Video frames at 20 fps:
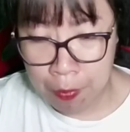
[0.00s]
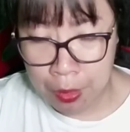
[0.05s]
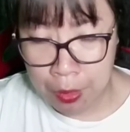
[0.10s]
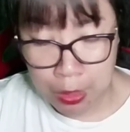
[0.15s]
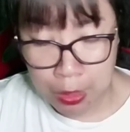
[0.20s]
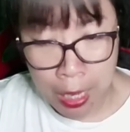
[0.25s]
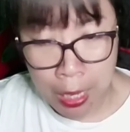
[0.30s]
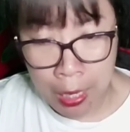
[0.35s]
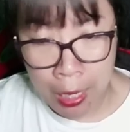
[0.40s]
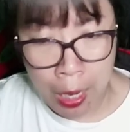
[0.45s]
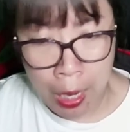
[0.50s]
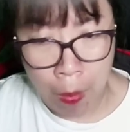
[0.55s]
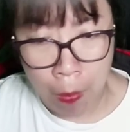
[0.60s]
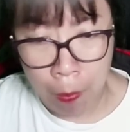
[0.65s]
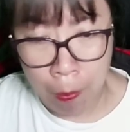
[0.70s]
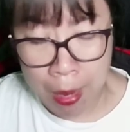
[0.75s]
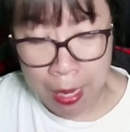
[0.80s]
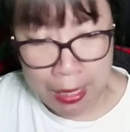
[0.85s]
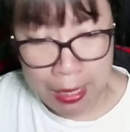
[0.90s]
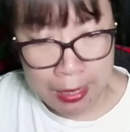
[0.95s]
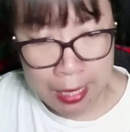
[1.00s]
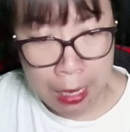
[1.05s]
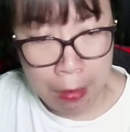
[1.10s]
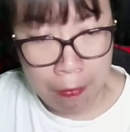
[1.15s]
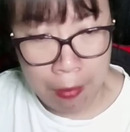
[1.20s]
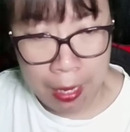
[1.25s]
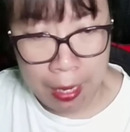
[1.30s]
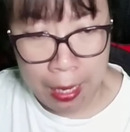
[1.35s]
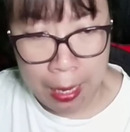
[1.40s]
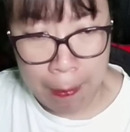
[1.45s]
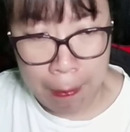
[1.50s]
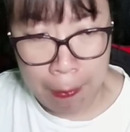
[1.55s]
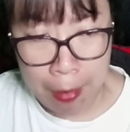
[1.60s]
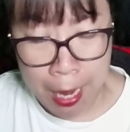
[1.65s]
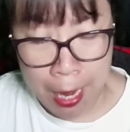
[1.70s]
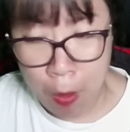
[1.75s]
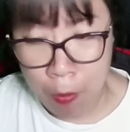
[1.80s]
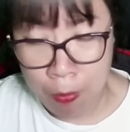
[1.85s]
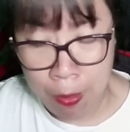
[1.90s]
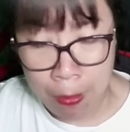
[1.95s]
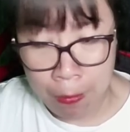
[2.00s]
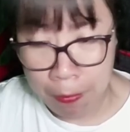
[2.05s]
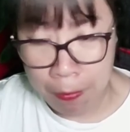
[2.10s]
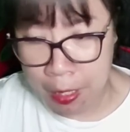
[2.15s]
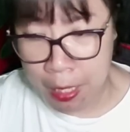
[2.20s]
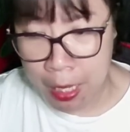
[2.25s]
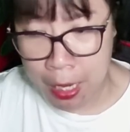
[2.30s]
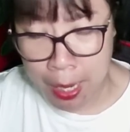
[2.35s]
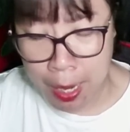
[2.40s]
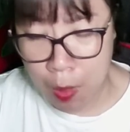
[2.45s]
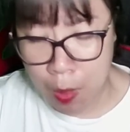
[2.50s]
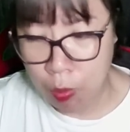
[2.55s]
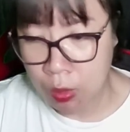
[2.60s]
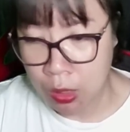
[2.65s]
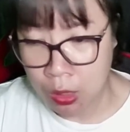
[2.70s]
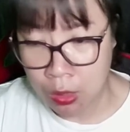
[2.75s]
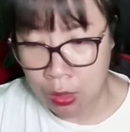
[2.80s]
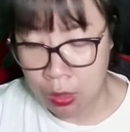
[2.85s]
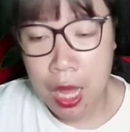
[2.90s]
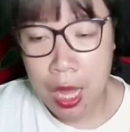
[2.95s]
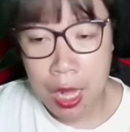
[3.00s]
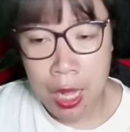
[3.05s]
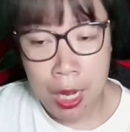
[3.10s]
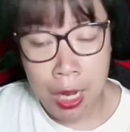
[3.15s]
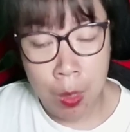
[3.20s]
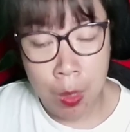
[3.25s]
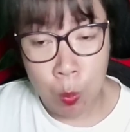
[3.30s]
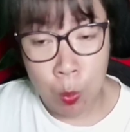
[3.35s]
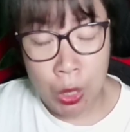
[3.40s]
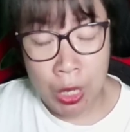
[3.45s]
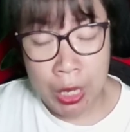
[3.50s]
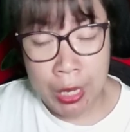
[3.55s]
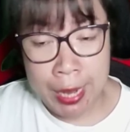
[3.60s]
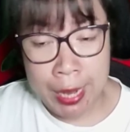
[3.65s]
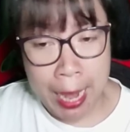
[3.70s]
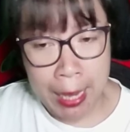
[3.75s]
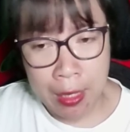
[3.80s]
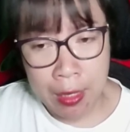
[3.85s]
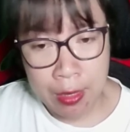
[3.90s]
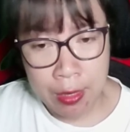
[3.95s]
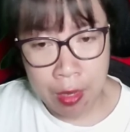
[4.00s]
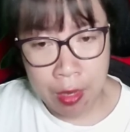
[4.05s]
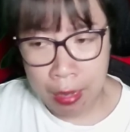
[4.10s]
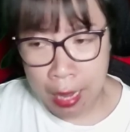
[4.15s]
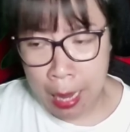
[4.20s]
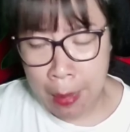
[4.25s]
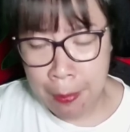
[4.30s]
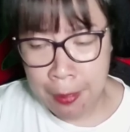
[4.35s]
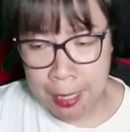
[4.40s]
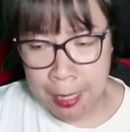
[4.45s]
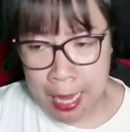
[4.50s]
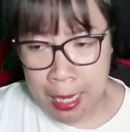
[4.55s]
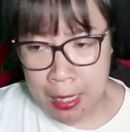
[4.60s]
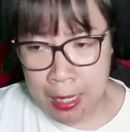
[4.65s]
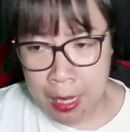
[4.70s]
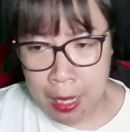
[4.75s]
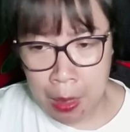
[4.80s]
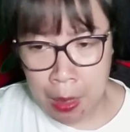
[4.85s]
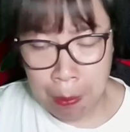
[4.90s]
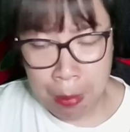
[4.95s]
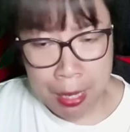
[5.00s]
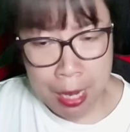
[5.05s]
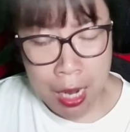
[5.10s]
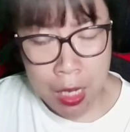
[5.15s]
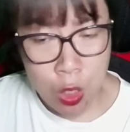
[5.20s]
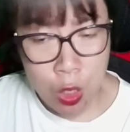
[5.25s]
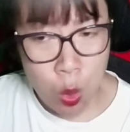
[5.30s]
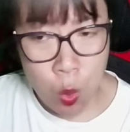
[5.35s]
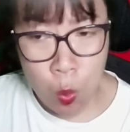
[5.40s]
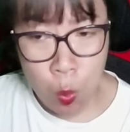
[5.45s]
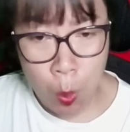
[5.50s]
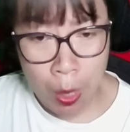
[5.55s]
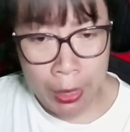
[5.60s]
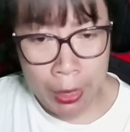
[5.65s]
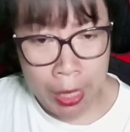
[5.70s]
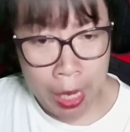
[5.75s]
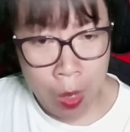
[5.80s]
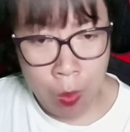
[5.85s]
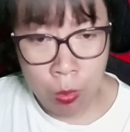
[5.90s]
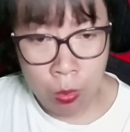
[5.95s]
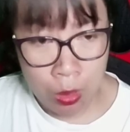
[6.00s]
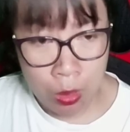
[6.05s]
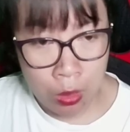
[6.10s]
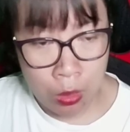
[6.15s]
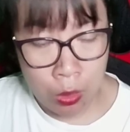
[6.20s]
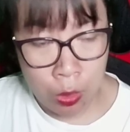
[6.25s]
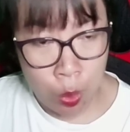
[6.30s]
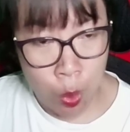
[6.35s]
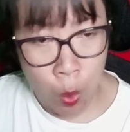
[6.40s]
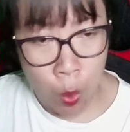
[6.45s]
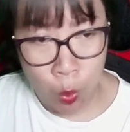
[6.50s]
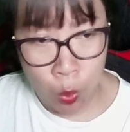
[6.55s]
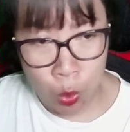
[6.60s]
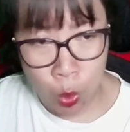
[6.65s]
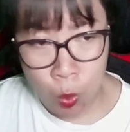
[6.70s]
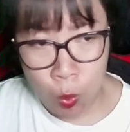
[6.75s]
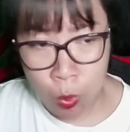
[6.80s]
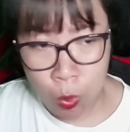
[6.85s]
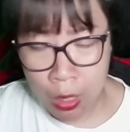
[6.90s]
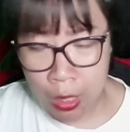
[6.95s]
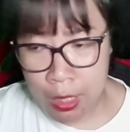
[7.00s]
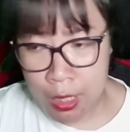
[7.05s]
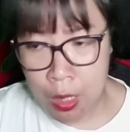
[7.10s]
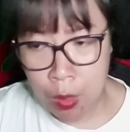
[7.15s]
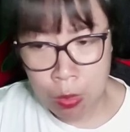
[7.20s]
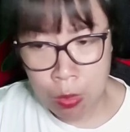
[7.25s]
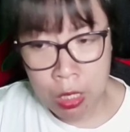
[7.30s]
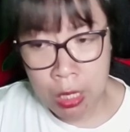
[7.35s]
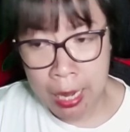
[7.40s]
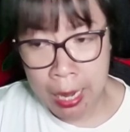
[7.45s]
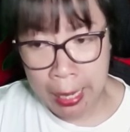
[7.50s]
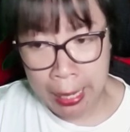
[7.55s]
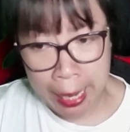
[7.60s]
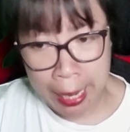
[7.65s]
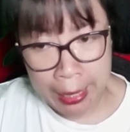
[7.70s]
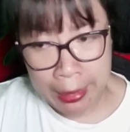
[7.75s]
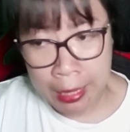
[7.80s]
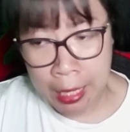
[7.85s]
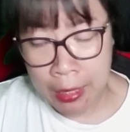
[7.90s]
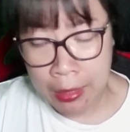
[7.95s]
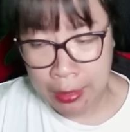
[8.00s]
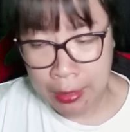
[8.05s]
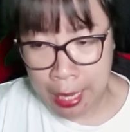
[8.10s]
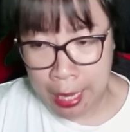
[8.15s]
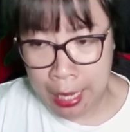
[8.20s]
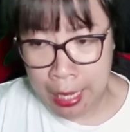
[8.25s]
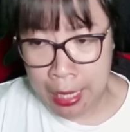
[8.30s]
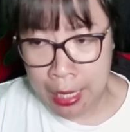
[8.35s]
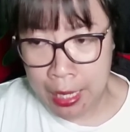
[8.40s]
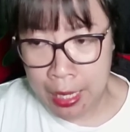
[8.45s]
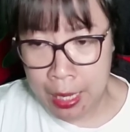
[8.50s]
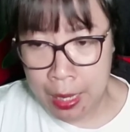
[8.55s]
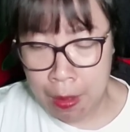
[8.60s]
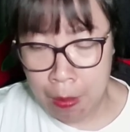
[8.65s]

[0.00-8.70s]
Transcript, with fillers: Thần Long mang xác Phan Lâm lao về phía Long Tử. Long uy đáng sợ áp sát, mặt đất xung quanh Long Tử nổ tung giống như là ngày tận thế.